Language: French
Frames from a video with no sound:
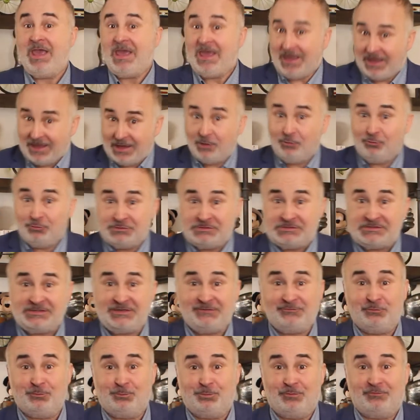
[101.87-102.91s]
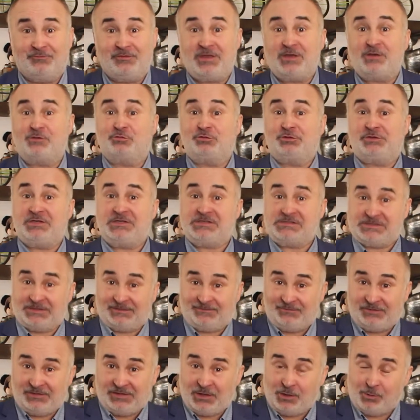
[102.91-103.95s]
Et aussi, vous pouvez écouter cette
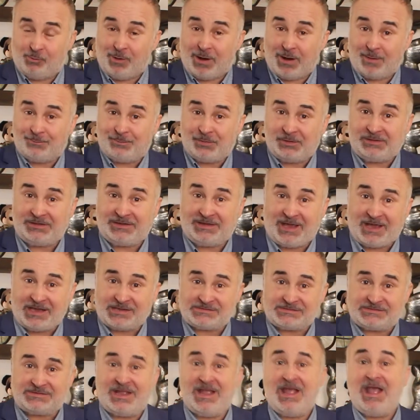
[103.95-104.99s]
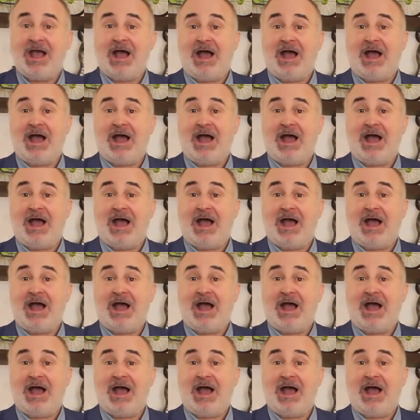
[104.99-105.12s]
vidéo en podcast